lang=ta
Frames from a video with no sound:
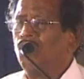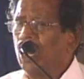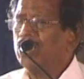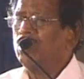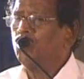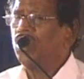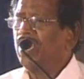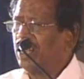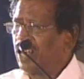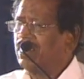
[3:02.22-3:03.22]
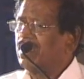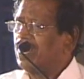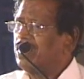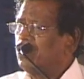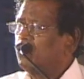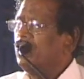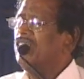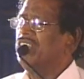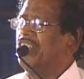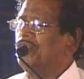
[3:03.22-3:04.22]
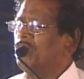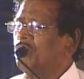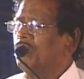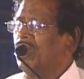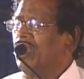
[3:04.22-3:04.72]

வாசமுடைய நற்காற்று குளிர்ந்தடிக்கும்